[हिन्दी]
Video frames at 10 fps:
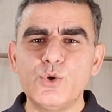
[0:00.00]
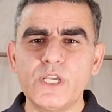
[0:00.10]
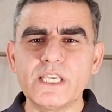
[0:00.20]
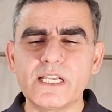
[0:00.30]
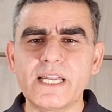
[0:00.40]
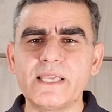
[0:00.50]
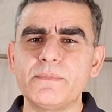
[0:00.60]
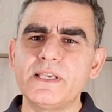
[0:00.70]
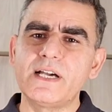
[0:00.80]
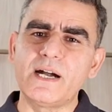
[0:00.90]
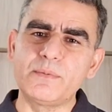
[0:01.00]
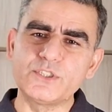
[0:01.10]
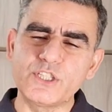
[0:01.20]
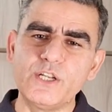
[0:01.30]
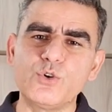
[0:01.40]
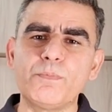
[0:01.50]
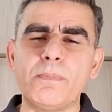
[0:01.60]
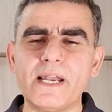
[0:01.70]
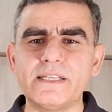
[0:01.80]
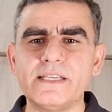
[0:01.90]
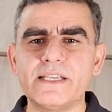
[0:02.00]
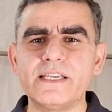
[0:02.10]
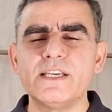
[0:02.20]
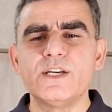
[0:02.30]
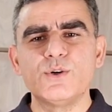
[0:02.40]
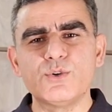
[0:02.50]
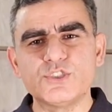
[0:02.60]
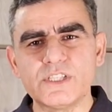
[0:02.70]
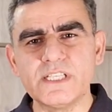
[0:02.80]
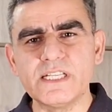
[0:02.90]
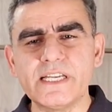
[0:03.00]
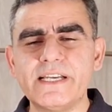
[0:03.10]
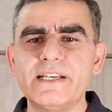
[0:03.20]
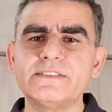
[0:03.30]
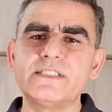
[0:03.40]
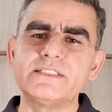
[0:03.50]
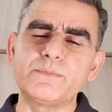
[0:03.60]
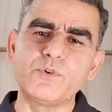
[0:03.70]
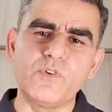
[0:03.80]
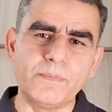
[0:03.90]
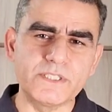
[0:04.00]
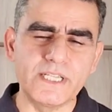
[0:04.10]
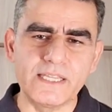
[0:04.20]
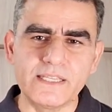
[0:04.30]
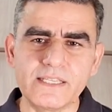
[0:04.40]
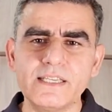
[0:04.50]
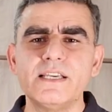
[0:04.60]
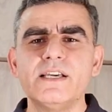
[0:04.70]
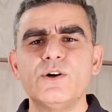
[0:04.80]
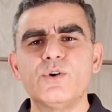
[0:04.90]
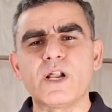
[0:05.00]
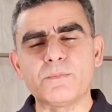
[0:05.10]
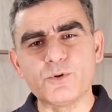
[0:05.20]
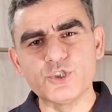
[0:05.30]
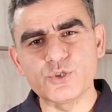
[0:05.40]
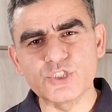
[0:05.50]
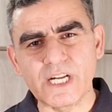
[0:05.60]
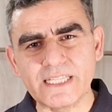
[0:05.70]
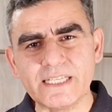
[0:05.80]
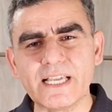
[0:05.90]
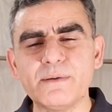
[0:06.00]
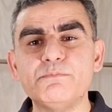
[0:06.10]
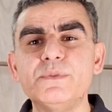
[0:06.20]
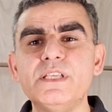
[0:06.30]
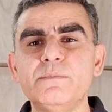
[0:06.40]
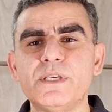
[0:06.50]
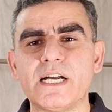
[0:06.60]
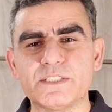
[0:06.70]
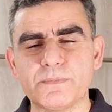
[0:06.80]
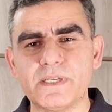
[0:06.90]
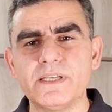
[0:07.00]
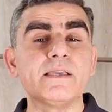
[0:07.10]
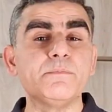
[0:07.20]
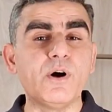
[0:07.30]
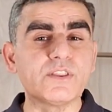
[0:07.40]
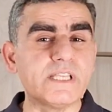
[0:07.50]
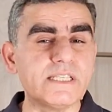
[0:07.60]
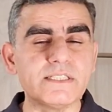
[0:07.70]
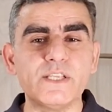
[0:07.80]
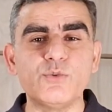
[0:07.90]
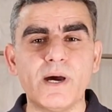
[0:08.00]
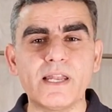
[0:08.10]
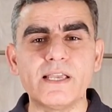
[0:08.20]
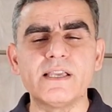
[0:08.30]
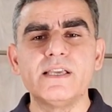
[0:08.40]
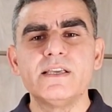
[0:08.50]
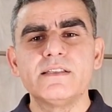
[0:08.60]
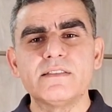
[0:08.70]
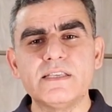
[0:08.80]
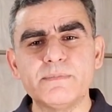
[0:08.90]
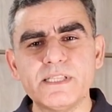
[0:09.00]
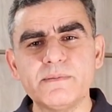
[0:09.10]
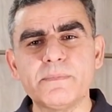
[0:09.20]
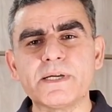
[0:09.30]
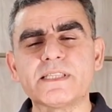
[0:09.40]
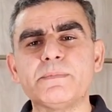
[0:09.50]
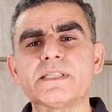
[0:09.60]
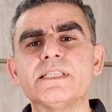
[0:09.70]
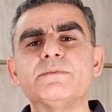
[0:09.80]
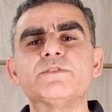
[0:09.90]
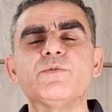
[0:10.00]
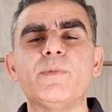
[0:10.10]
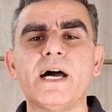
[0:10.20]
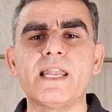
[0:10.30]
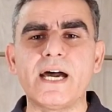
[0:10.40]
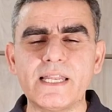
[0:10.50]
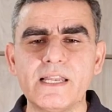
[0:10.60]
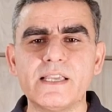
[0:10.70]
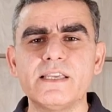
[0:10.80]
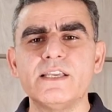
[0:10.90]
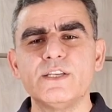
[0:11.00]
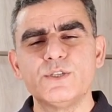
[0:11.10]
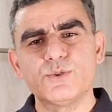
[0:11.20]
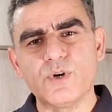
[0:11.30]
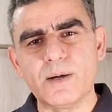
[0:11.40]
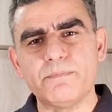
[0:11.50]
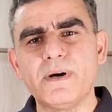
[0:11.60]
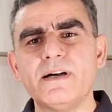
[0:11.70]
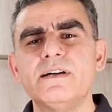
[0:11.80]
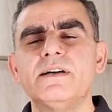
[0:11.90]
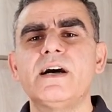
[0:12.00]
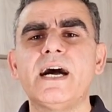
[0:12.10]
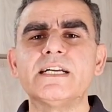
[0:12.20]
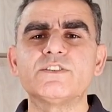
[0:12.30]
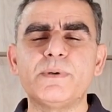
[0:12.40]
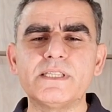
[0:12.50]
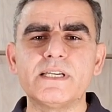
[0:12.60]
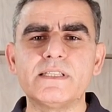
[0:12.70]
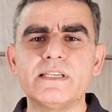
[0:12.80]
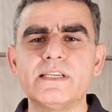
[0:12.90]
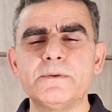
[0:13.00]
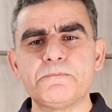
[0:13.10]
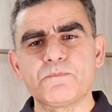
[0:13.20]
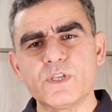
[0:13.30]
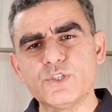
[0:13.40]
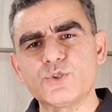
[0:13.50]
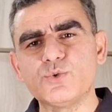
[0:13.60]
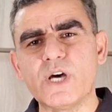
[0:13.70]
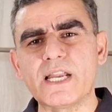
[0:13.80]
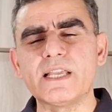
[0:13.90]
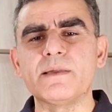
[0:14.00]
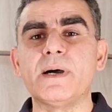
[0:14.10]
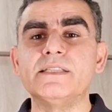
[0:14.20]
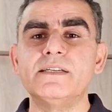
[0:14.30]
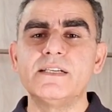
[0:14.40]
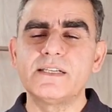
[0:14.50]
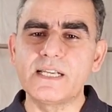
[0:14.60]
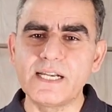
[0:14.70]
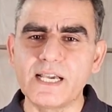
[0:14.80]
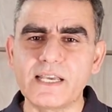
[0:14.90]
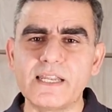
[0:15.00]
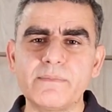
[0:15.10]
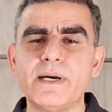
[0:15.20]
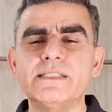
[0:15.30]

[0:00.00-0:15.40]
लोहे की कढ़ाई में आप इस तेल को पलट देंगे और जितने इंग्रेडिएंट्स हैं इन सबको वापस डाल देंगे और आपको इसको चढ़ा देंगे आप धीमी आंच पे बहुत तेज नहीं उबालना है धीमे धीमे पकते पकते इसमें उबाल आने लगे तो आप आंच बंद कर देंगे इसको उतारने के बाद ठंडा करने के